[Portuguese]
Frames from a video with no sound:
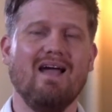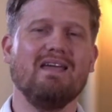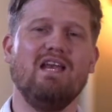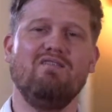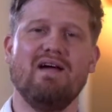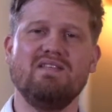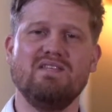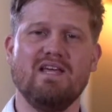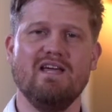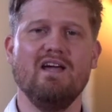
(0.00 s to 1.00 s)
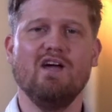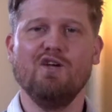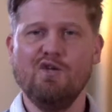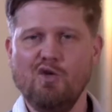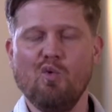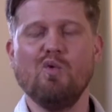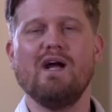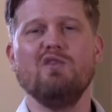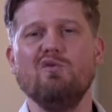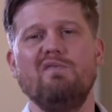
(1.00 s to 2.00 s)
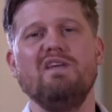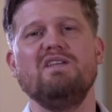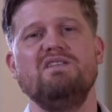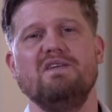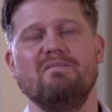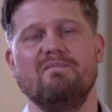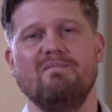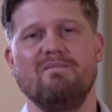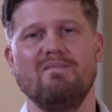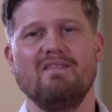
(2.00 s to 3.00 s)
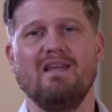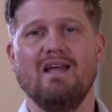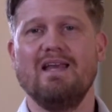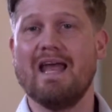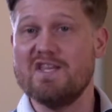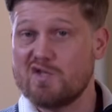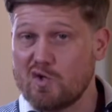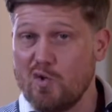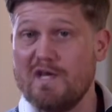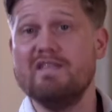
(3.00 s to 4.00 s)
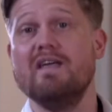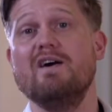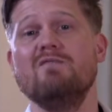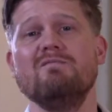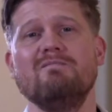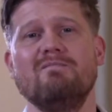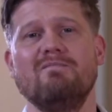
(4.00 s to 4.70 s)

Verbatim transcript: Ele vai dizer: Nunca duvide na escuridão